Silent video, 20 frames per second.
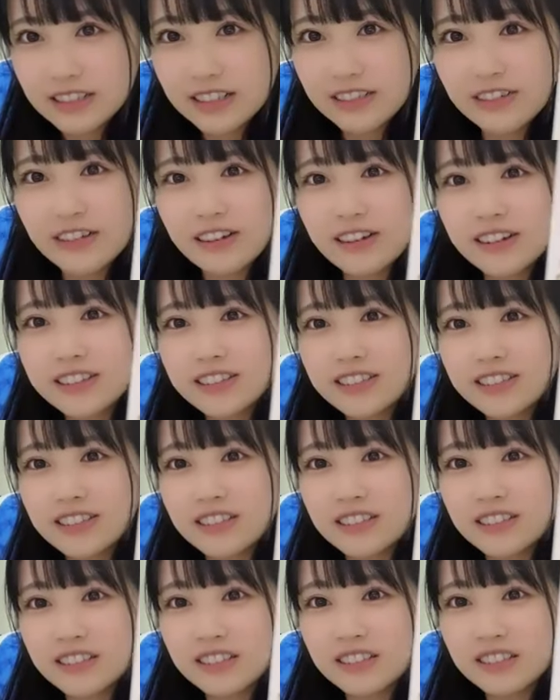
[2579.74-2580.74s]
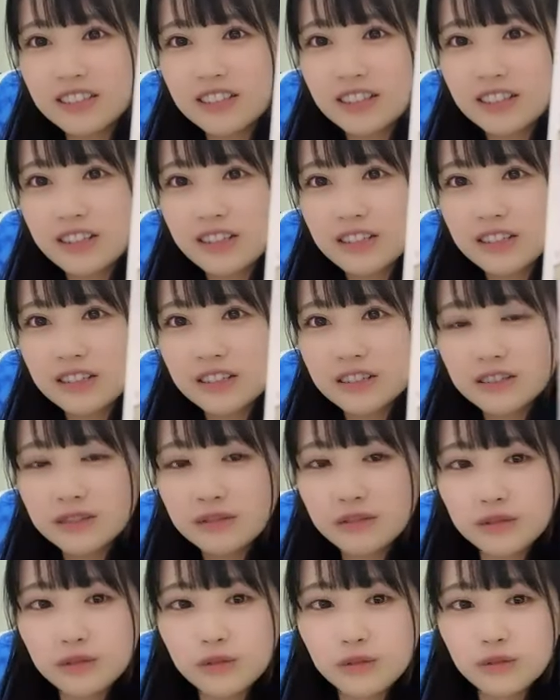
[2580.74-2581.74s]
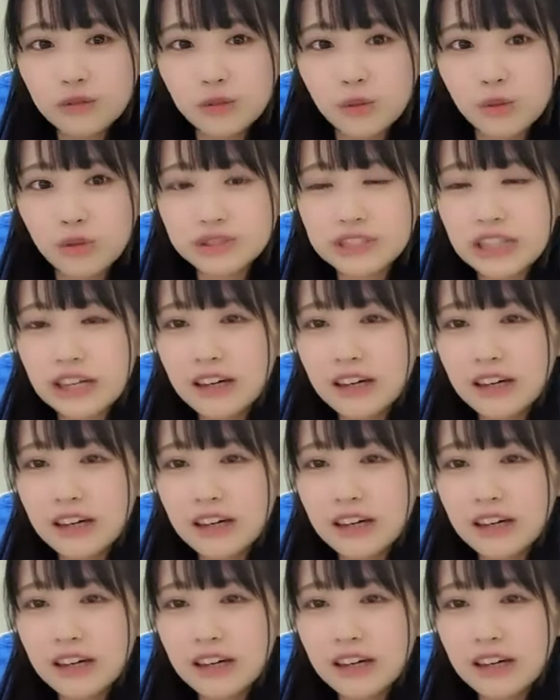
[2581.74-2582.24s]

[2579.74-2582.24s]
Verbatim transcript: かわいいこのご